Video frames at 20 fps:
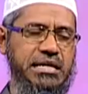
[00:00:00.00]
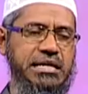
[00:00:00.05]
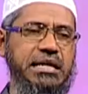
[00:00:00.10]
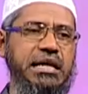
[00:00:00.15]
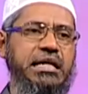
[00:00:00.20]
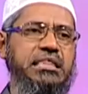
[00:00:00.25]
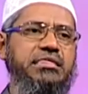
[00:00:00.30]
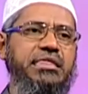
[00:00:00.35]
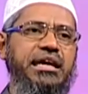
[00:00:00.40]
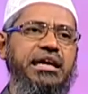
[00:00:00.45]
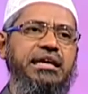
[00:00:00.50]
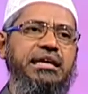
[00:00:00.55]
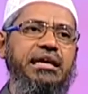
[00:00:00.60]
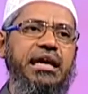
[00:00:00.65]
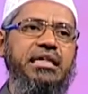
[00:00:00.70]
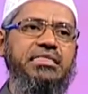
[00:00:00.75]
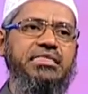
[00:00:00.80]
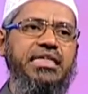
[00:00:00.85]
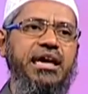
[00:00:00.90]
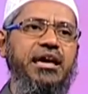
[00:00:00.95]
किस
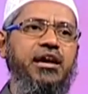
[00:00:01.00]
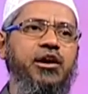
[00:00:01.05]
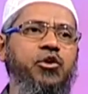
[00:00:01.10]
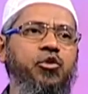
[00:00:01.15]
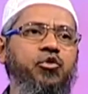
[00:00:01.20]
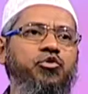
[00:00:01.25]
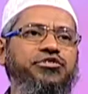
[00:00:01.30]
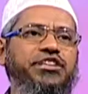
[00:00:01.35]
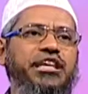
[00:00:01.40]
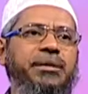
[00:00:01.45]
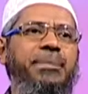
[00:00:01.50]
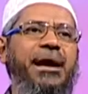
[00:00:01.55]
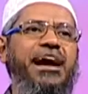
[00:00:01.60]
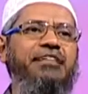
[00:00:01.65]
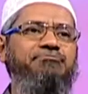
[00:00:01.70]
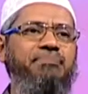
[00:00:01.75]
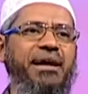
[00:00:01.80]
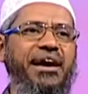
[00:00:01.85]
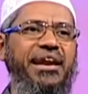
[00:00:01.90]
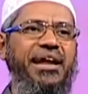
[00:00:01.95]
तरीके से उसकी
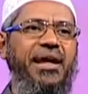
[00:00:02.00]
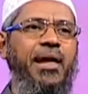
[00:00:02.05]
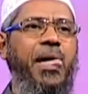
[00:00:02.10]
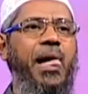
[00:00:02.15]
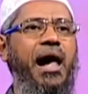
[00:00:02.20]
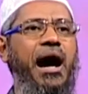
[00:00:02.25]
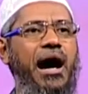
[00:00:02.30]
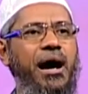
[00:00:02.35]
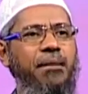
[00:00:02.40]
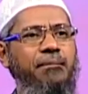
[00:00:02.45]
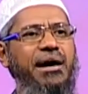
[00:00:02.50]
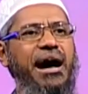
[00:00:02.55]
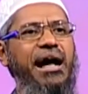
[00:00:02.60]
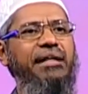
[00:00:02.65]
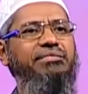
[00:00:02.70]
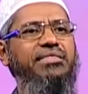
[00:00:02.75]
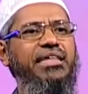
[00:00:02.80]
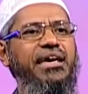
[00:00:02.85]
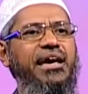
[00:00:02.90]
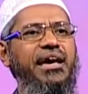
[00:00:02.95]
बात माने हम
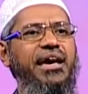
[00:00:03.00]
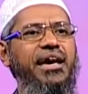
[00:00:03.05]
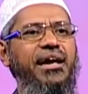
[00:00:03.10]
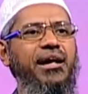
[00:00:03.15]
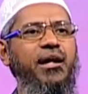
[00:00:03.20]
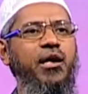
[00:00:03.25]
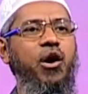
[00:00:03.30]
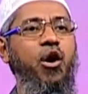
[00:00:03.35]
आते हैं